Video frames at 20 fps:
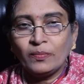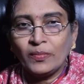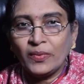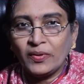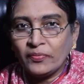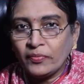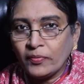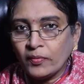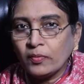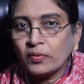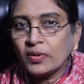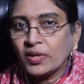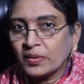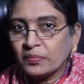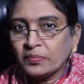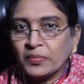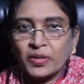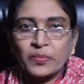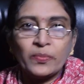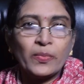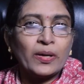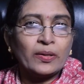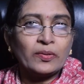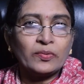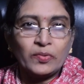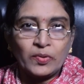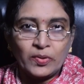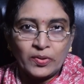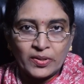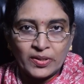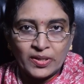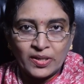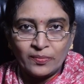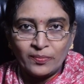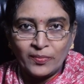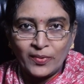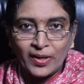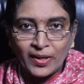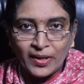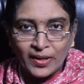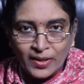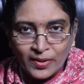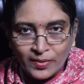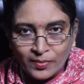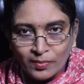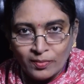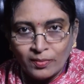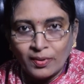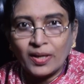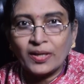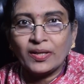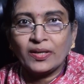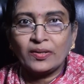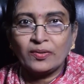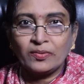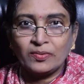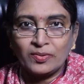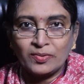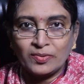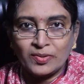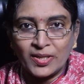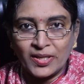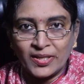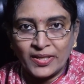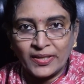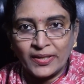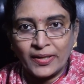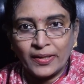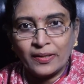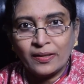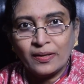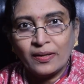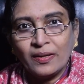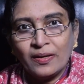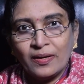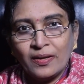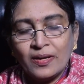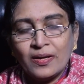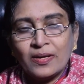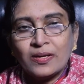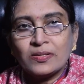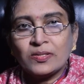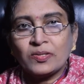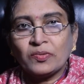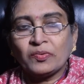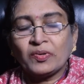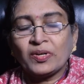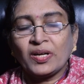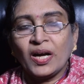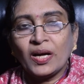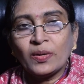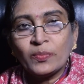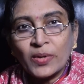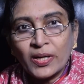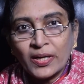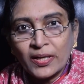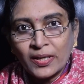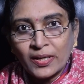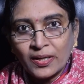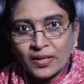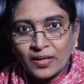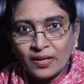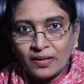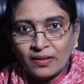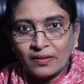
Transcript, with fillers: మీ ఫోన్ నెంబర్ మాకు దొరకటం లేదు అని అడుగుతున్నారండి సో కామన్గా